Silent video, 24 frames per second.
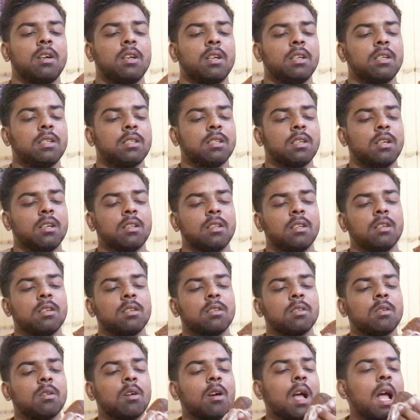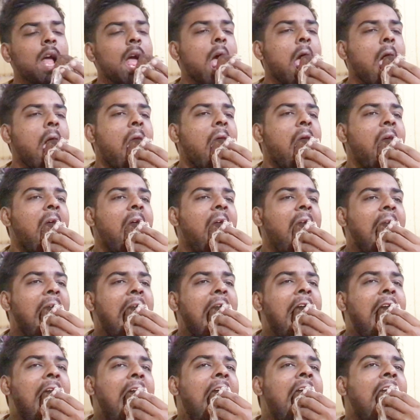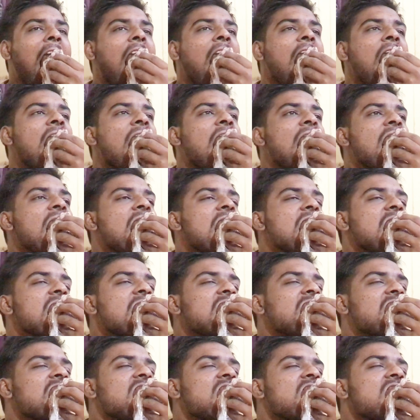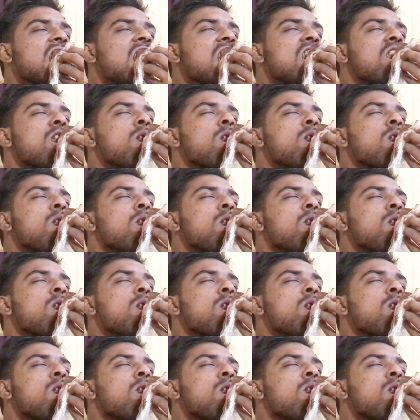टेस्ट करते हैं इसको mm